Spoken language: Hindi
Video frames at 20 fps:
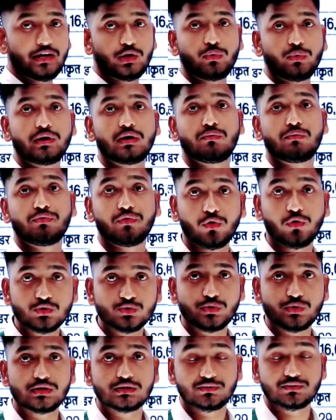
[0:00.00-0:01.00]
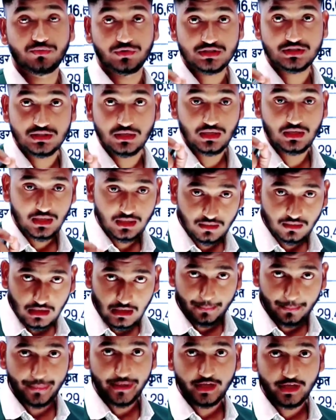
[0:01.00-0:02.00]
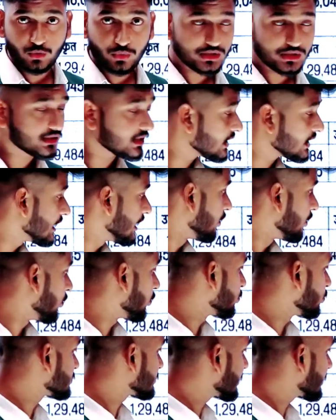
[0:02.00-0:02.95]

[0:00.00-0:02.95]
एंड ट्वेंटी फोर स्टूडेंट्स बच्चे अपेयर हुए थे और